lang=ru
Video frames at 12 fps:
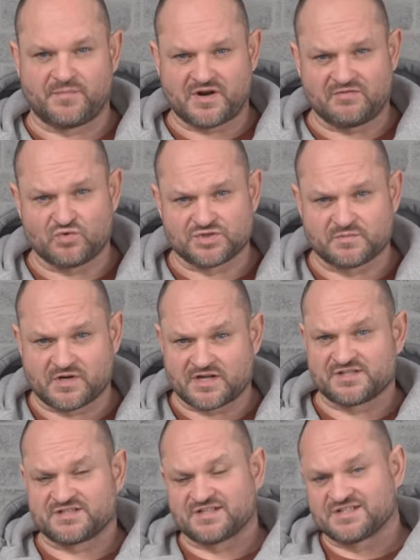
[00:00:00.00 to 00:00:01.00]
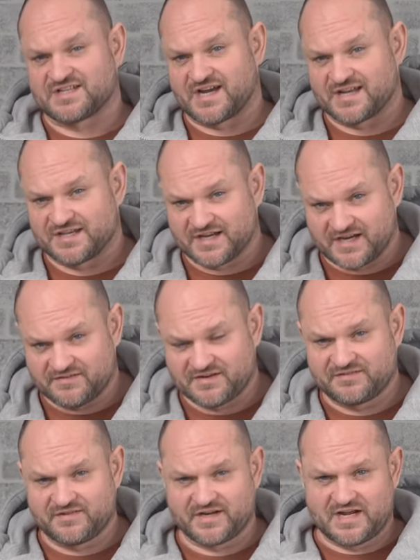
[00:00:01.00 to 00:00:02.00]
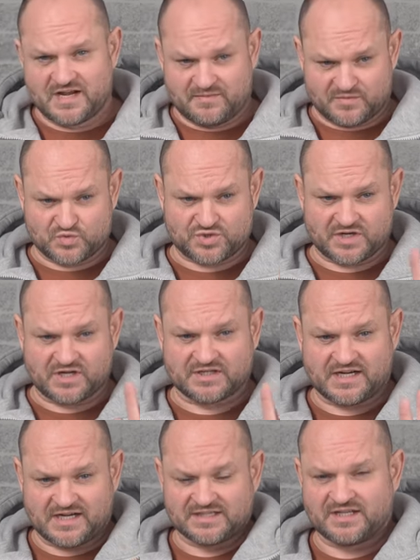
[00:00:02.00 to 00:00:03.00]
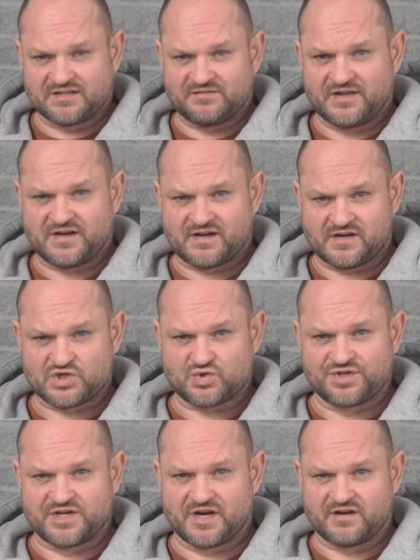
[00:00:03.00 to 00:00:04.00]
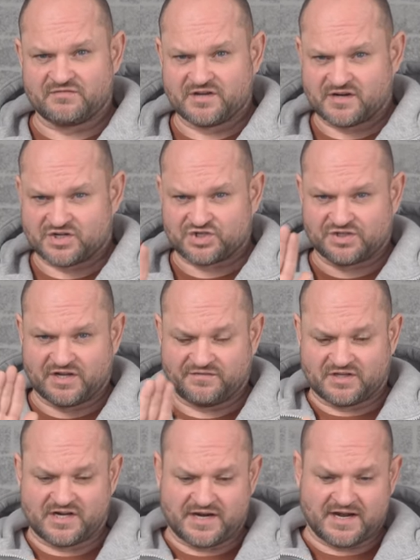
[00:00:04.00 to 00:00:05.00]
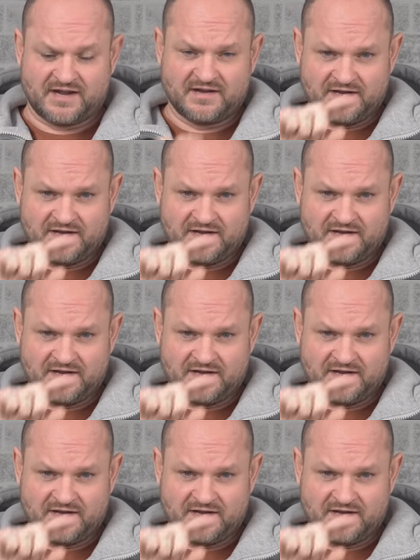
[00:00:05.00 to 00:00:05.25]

Паровозом красится задняя левая дверь, потому что когда одна дверь хорошо идеально выкрашенная, а вторая